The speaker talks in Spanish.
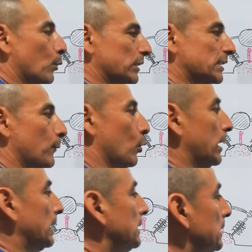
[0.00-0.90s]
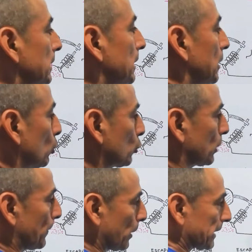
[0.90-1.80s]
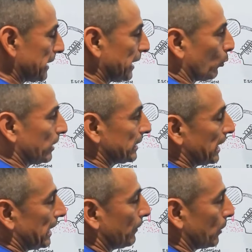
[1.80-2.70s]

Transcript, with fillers: por qué se aflojan. Nosotros tenemos que tener en cuenta,